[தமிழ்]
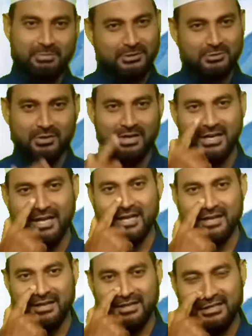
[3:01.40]
ரப்புன்னு சொல்கிறல்ல
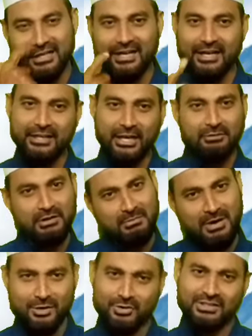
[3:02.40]
இல்லை இறைவன
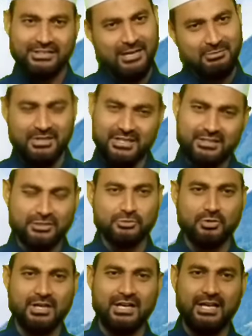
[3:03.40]
மாதிரி உனக்கு தன்மை இருக்குன்னு
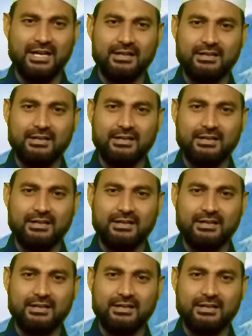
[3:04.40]
சொல்கிறல்ல